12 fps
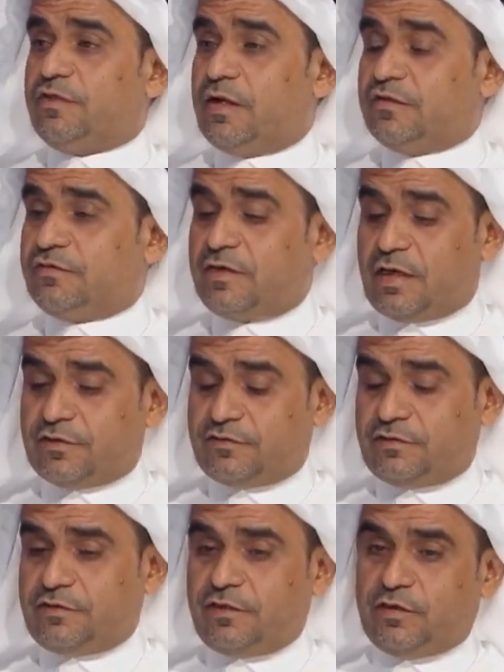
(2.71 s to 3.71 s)

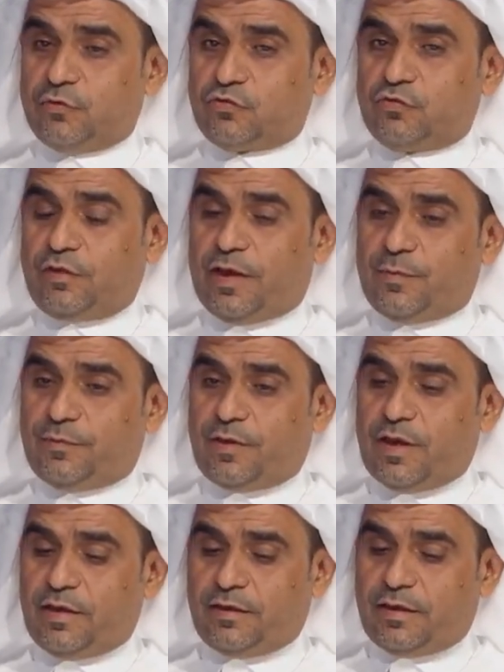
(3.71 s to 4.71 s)
الأساسي لوصول
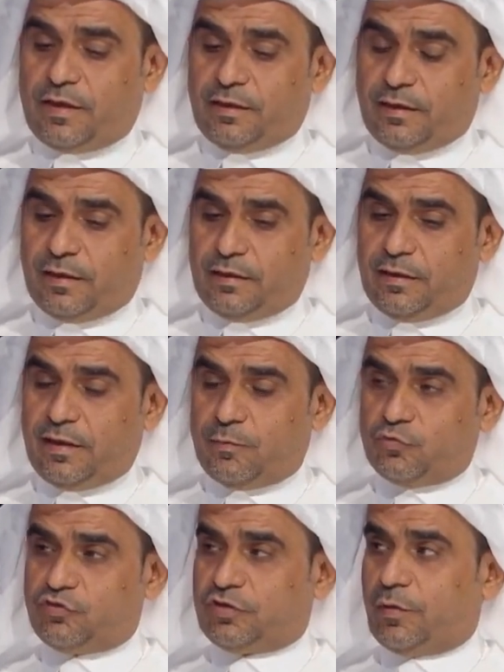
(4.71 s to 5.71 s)
أبنائنا إلى إلى
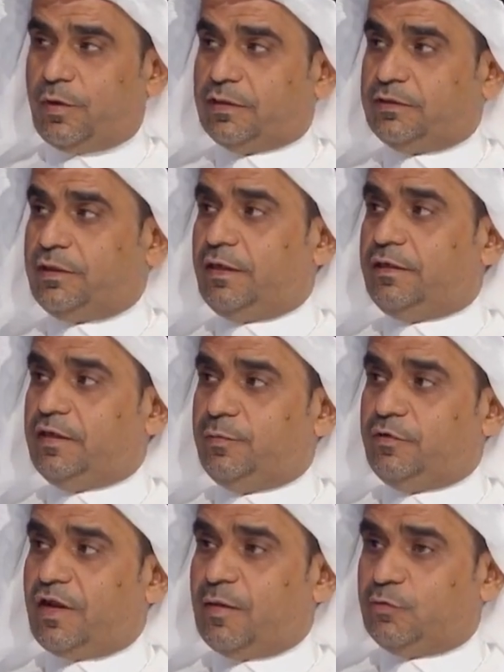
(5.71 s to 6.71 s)
المستوى
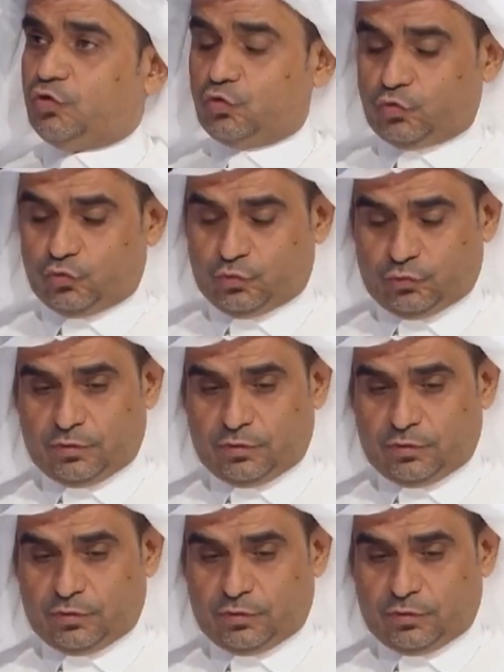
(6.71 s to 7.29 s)
التعليمي المنشود